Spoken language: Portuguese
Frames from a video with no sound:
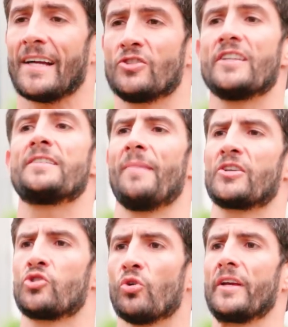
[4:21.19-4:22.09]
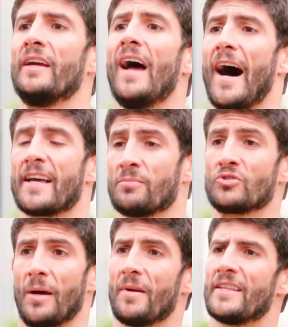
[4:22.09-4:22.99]
Caso ele se machuque, a
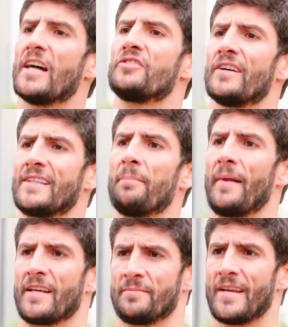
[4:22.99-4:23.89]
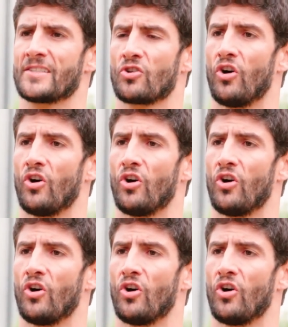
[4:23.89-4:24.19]
responsabilidade vai estar pelas minhas